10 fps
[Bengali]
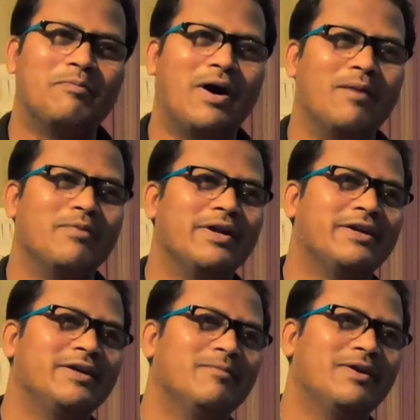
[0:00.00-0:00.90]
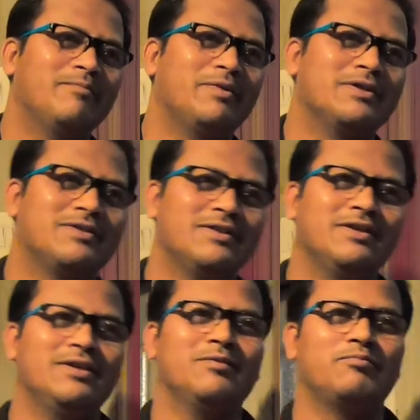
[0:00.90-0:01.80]
পাবলিক ডিমান্ড বেশি
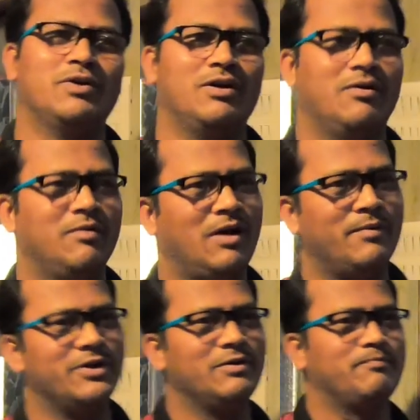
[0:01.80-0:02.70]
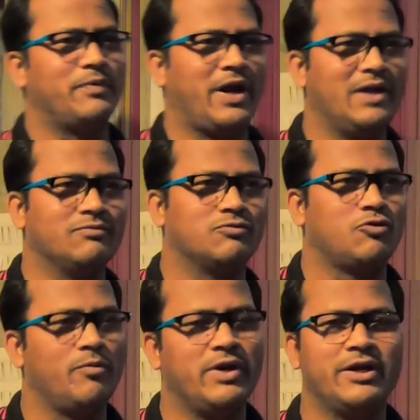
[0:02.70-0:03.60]
আমাদের প্রায়
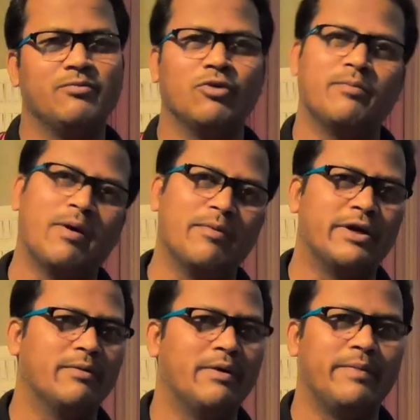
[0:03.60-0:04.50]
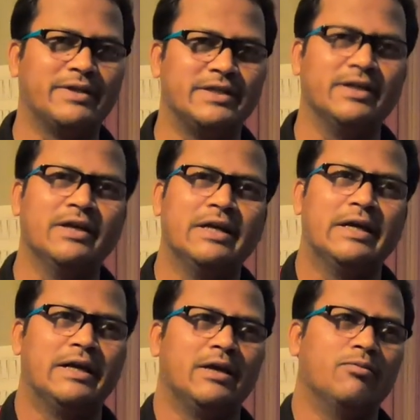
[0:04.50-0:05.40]
সবই আইটেমগুলো পাবলিক ডিমান্ড বেশি
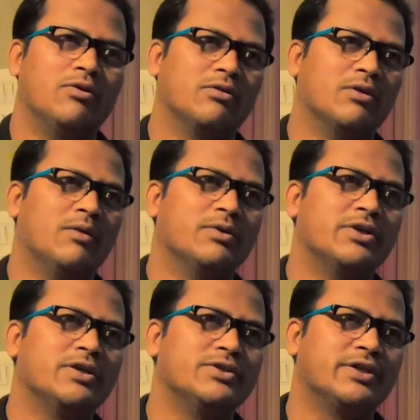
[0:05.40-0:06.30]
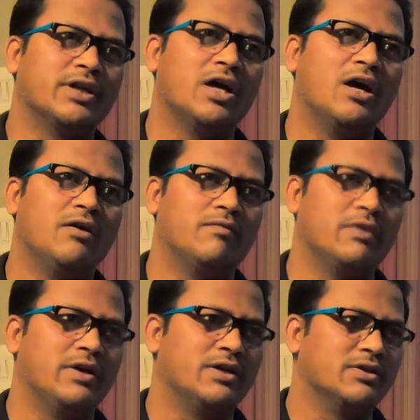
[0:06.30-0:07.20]
এবং আমাদের যেটা
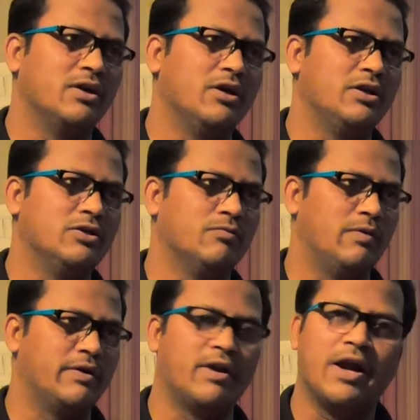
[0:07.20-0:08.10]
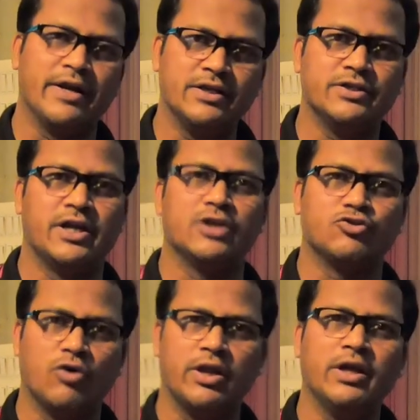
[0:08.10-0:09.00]
ন্যাচারালি রানিং যেটা
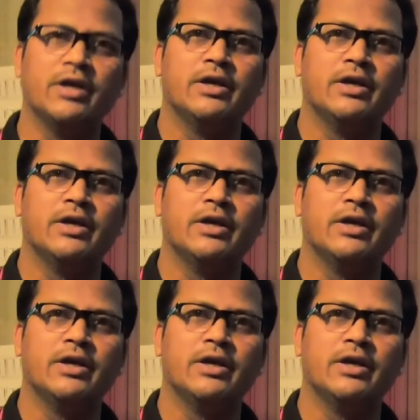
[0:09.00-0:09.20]
চলে